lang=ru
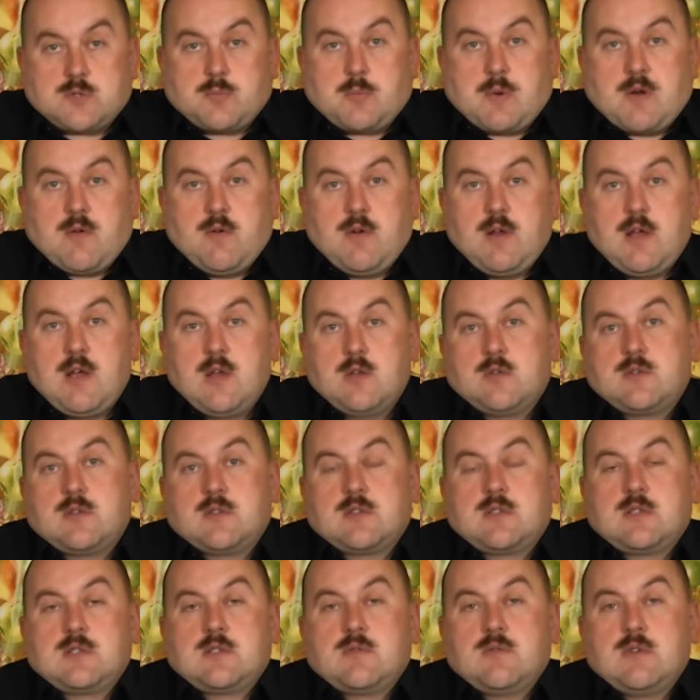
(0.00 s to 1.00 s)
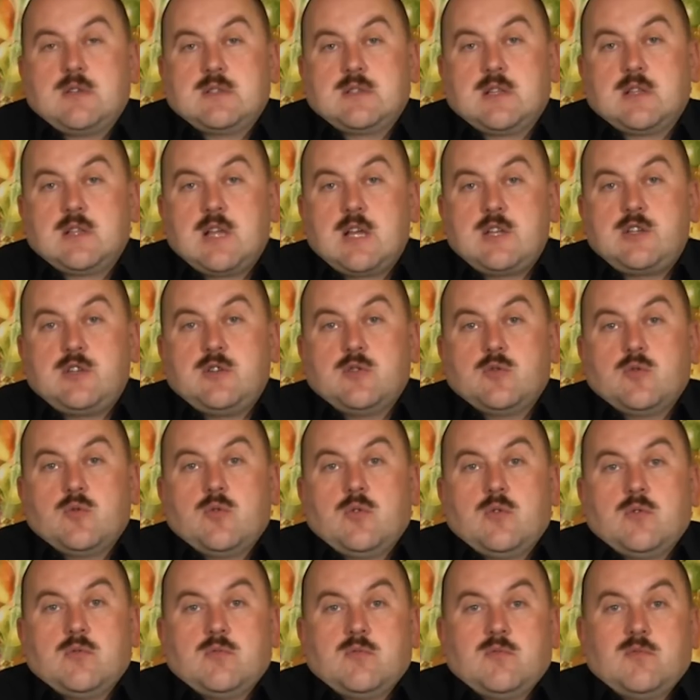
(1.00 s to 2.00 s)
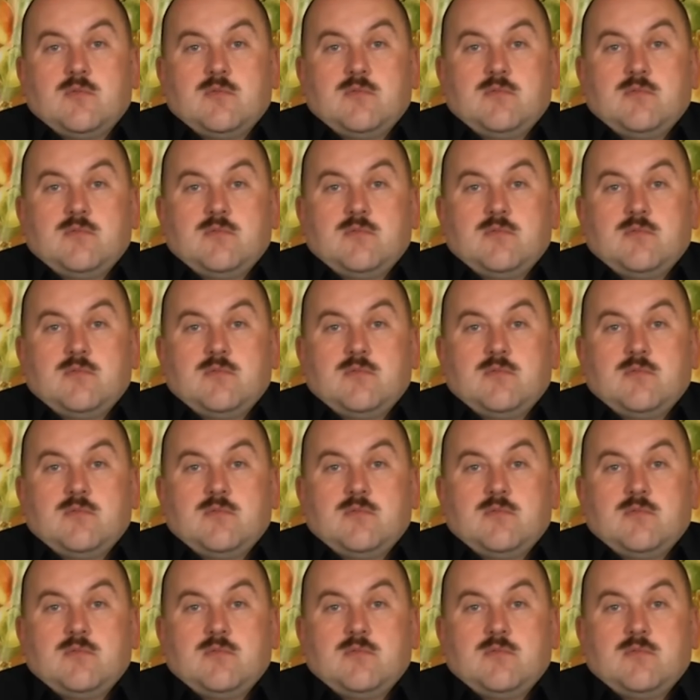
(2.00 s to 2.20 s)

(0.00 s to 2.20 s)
справляются со своей задачей, но